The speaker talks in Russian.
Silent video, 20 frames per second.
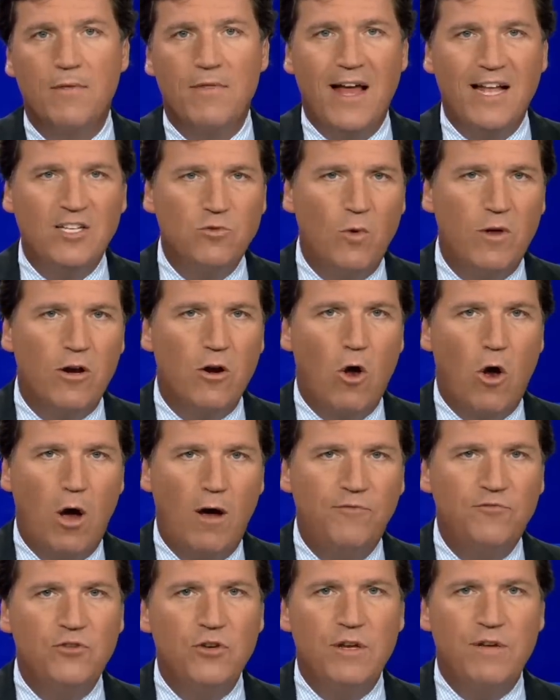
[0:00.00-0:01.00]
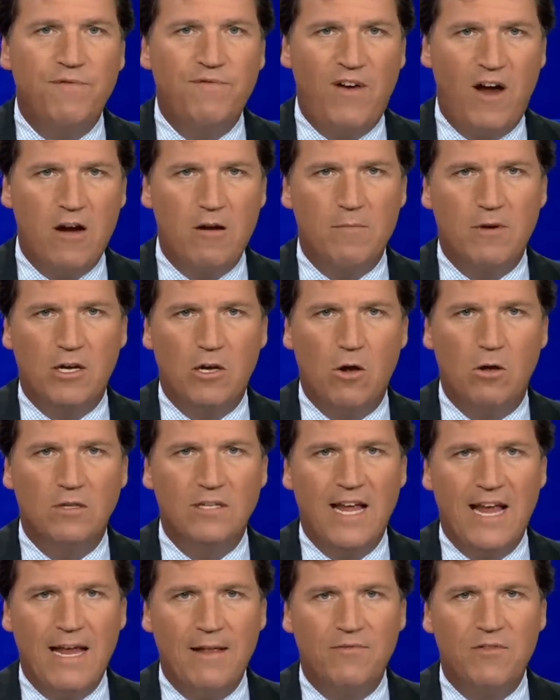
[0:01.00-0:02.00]
В этот момент пожарный не
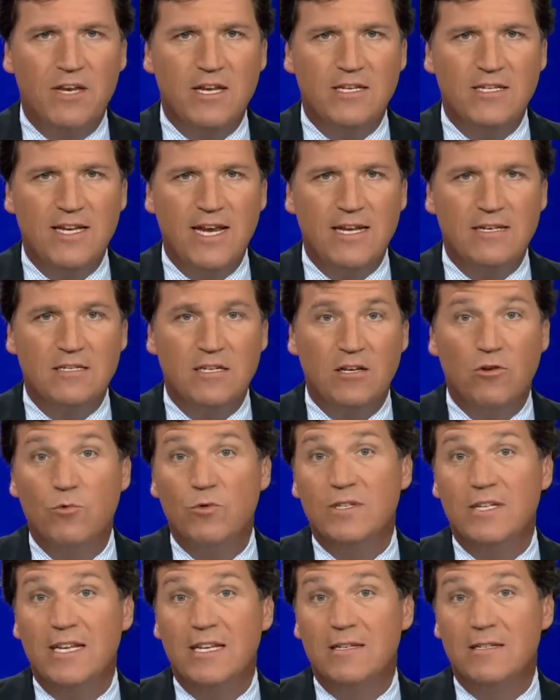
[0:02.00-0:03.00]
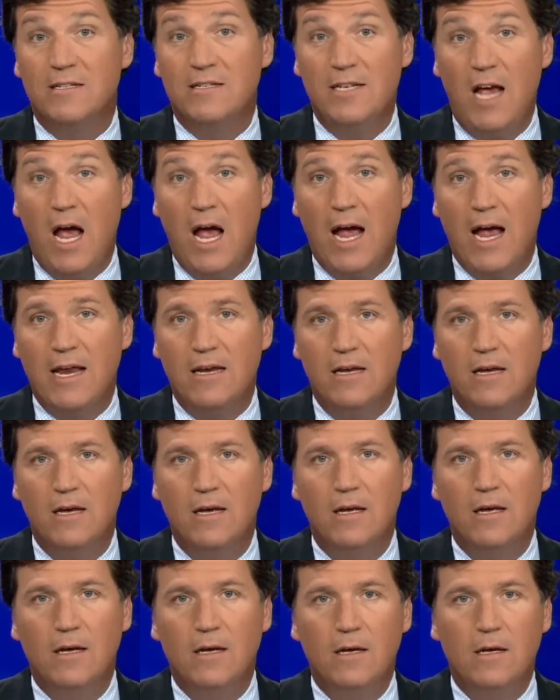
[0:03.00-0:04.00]
при исполнении по имени Энтони Санти,
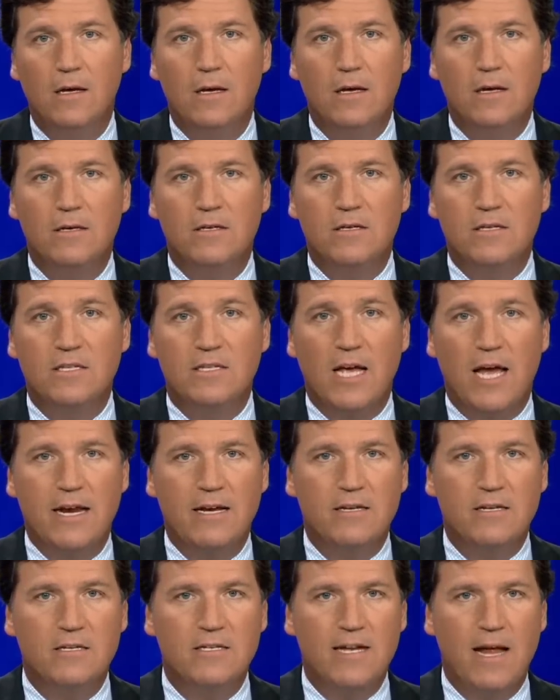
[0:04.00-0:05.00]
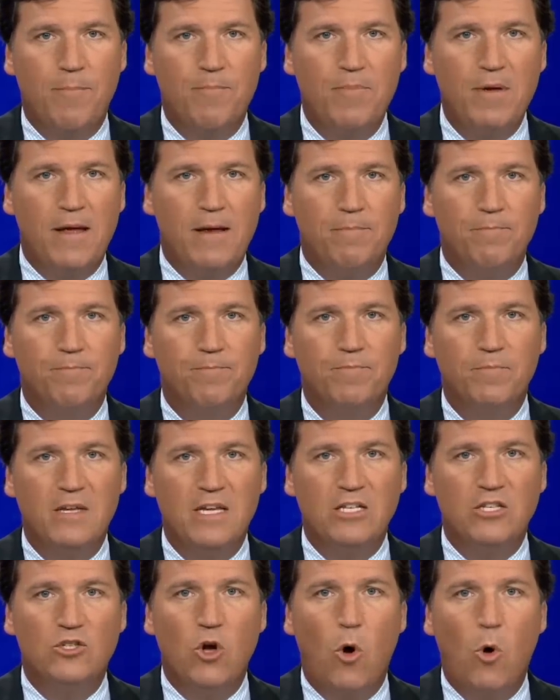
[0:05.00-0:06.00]
который был внутри, решил вмешаться.
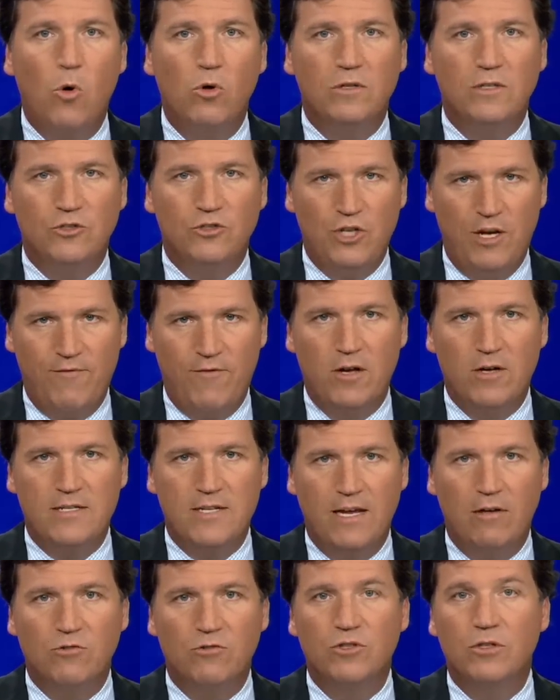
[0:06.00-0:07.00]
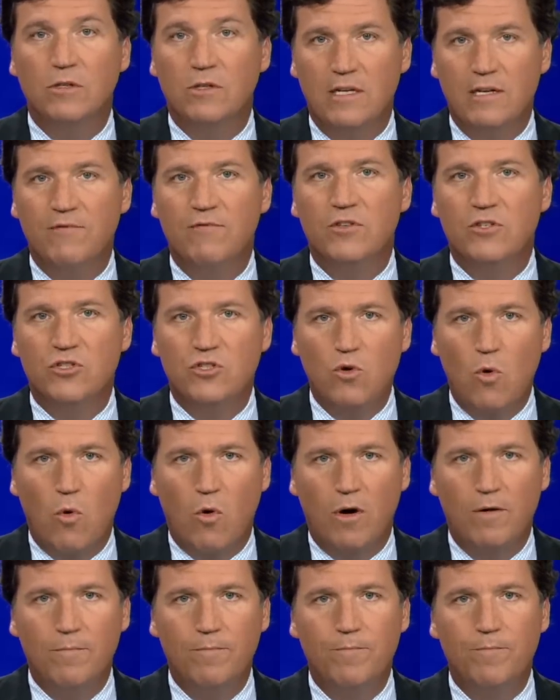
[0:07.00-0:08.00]
Он попросил Джавана Тейлора
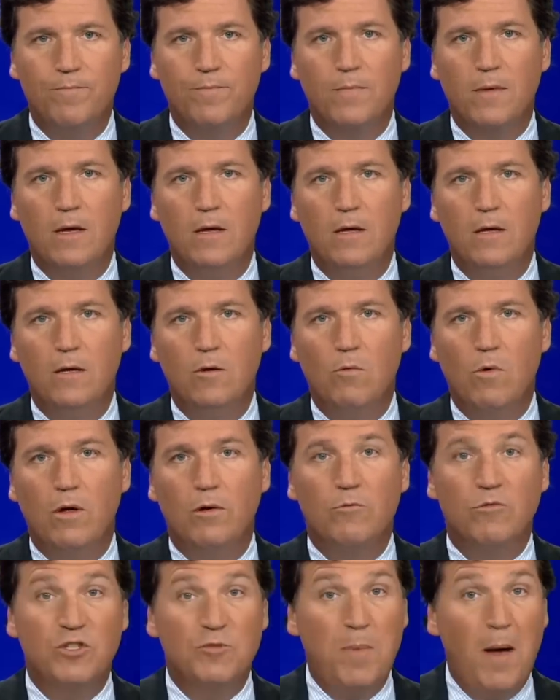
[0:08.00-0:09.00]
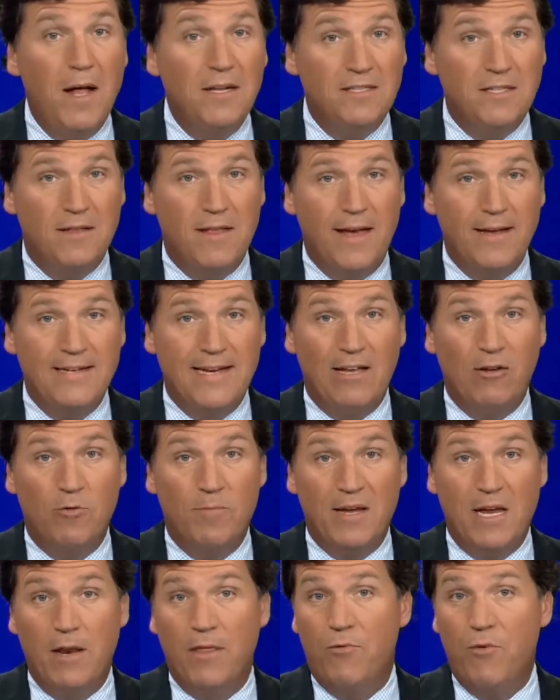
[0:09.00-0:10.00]
покинуть магазин. В ответ Тейлор
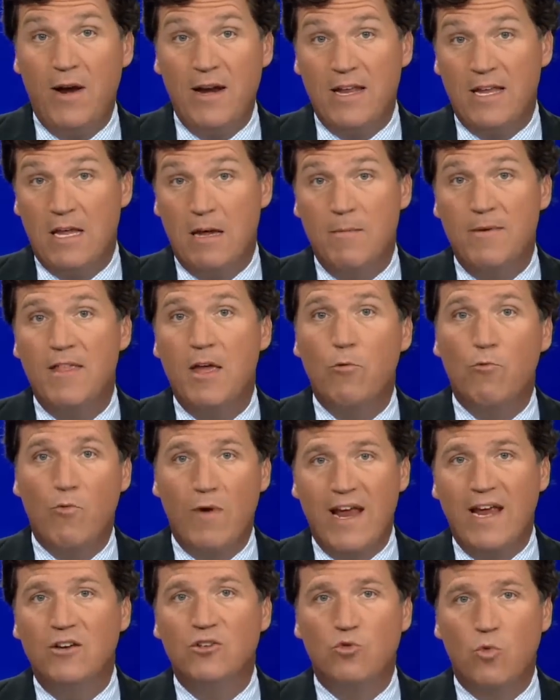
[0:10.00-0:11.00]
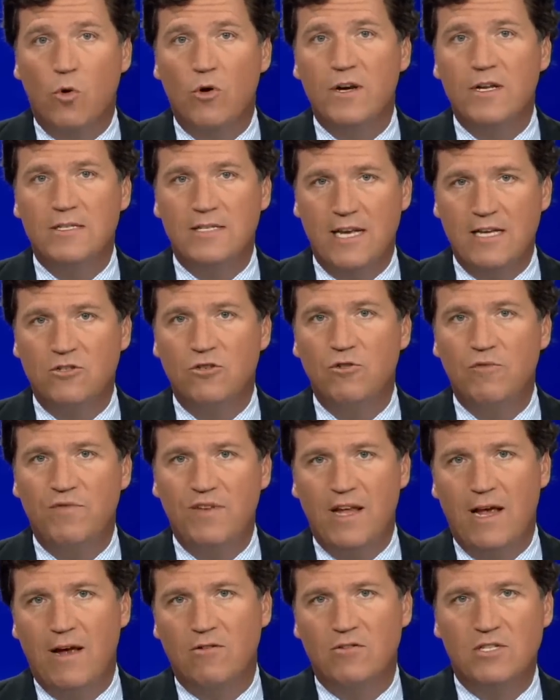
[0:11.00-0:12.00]
начал угрожать ему, а затем побежал к
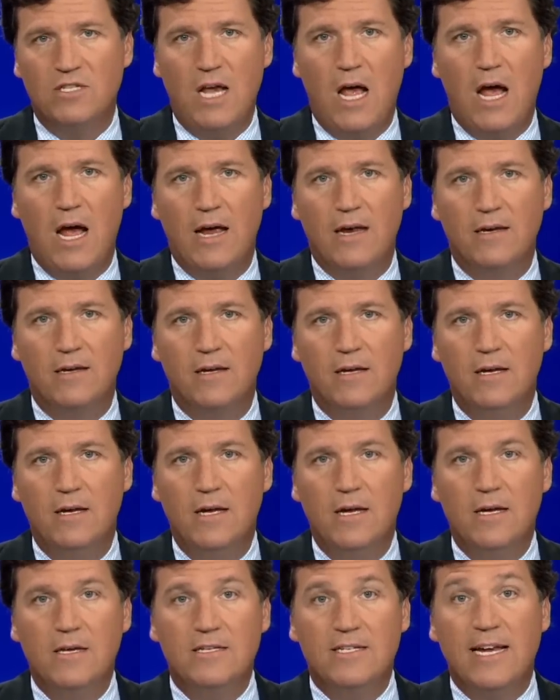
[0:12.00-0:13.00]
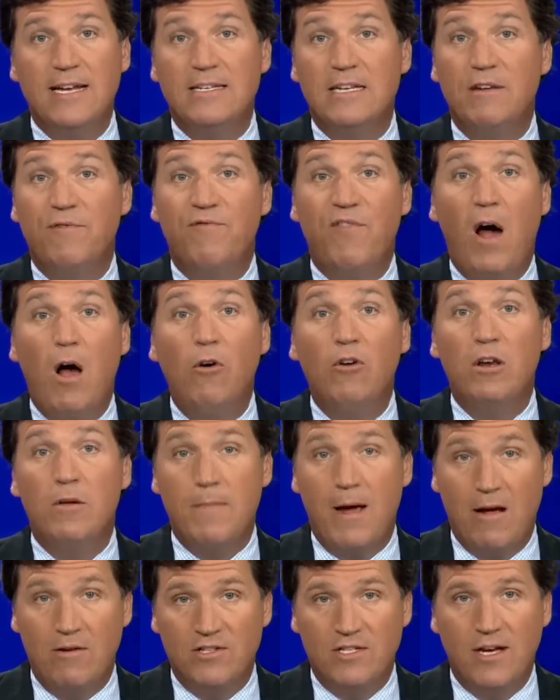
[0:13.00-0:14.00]
своему внедорожнику. Санди
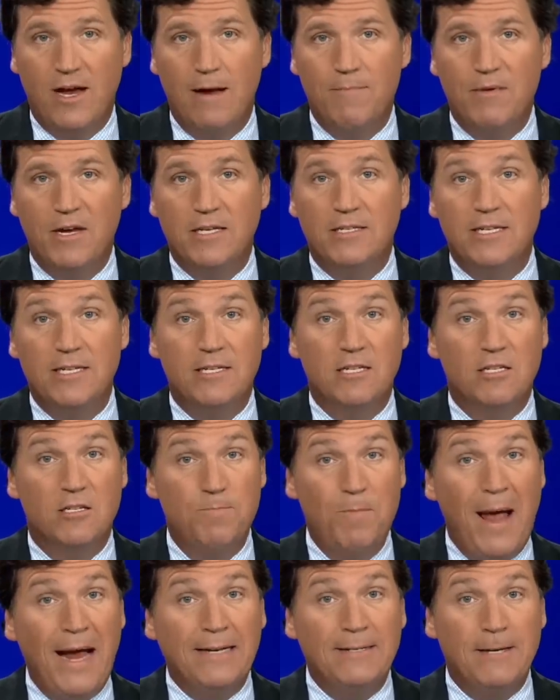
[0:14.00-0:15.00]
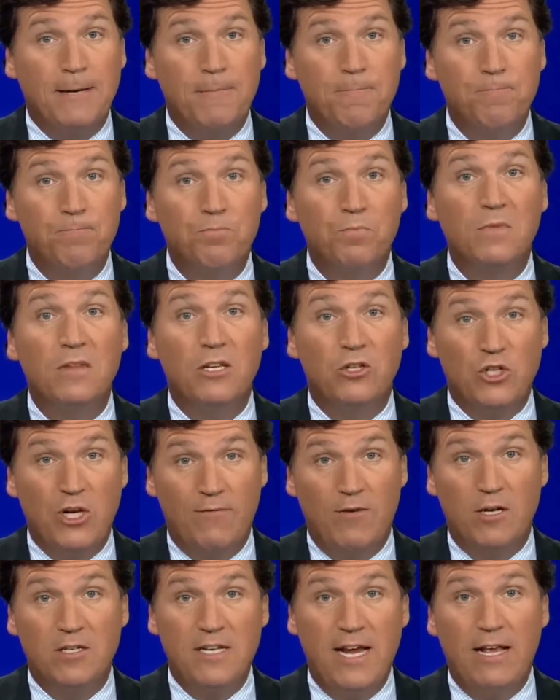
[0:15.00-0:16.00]
последовал за ним, потому что подозревал, что
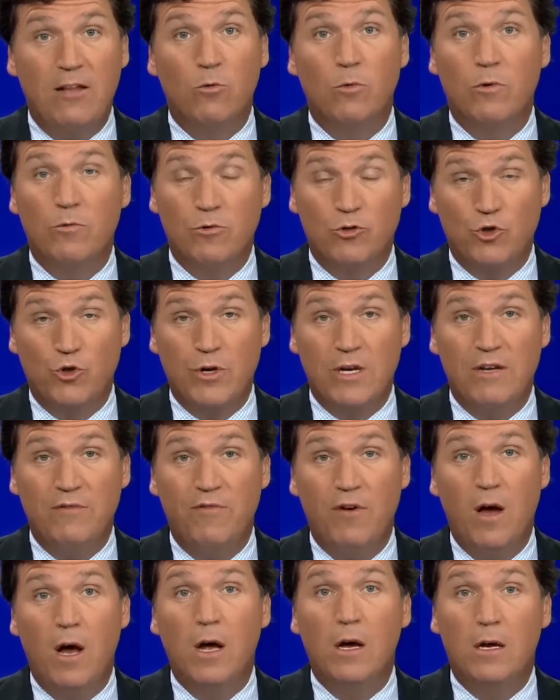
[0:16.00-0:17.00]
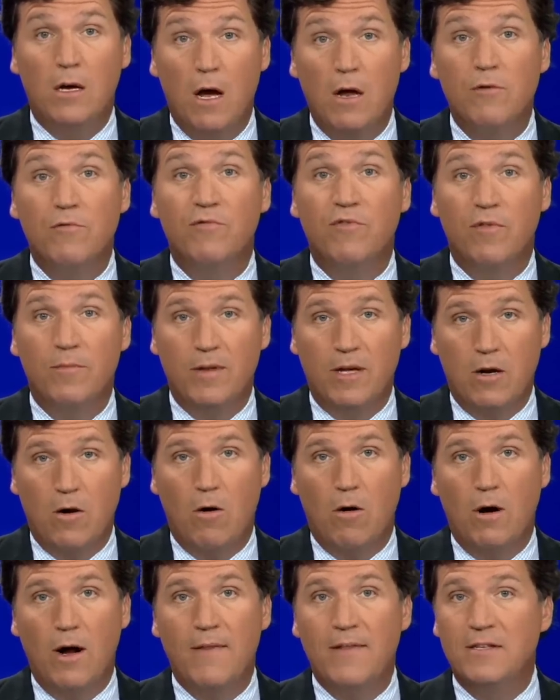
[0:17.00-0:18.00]
Джаван Тейлор достанет из машины
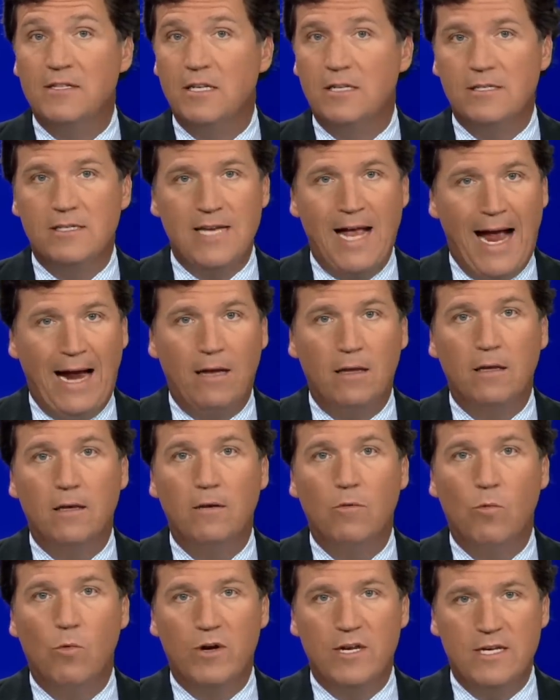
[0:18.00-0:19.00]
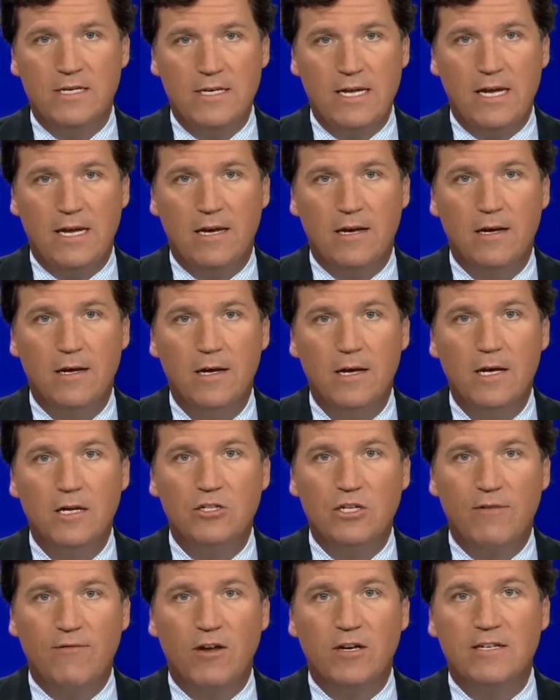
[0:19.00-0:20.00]
пистолет. Именно это он и сделал.
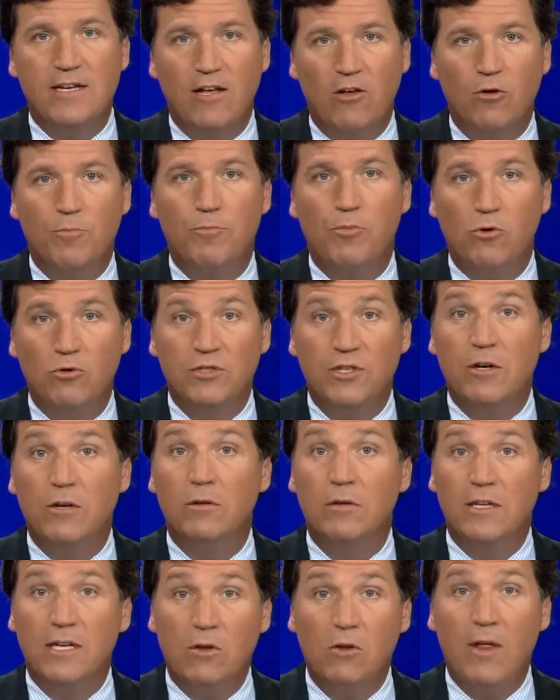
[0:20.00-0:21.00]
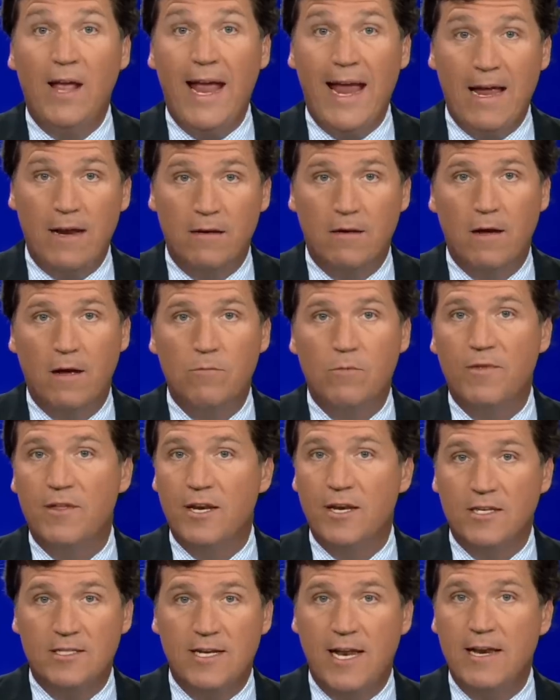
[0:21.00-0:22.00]
Джаван Тейлор достал из
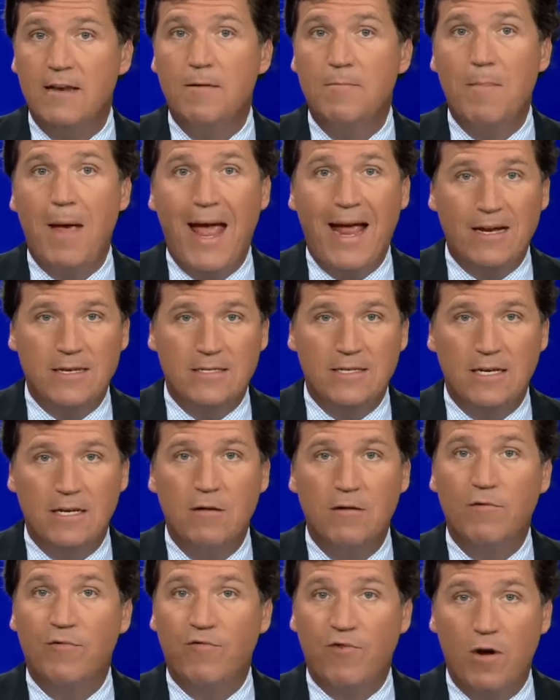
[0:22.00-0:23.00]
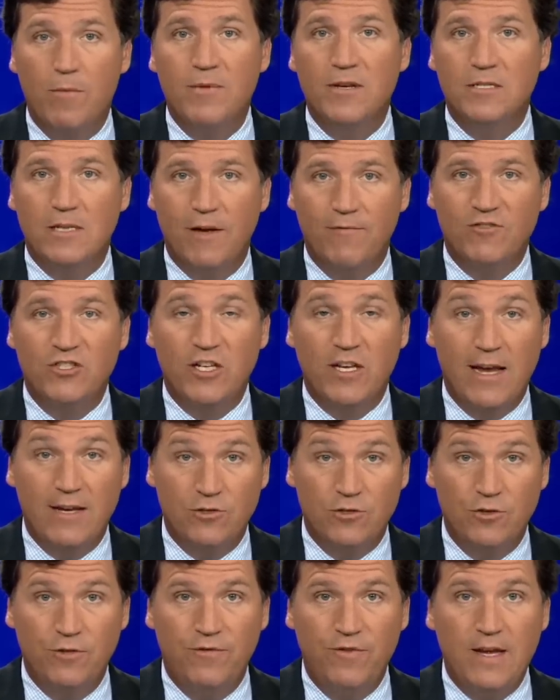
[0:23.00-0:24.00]
внедорожника нелегальный пистолет с увеличенным
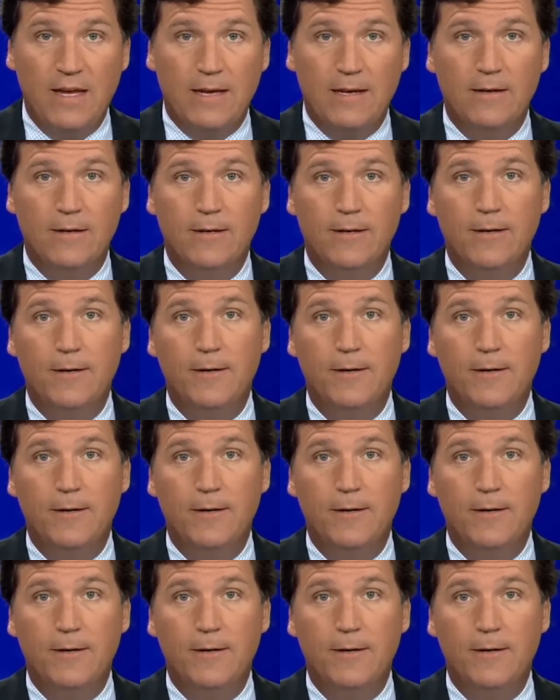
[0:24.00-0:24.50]
магазином.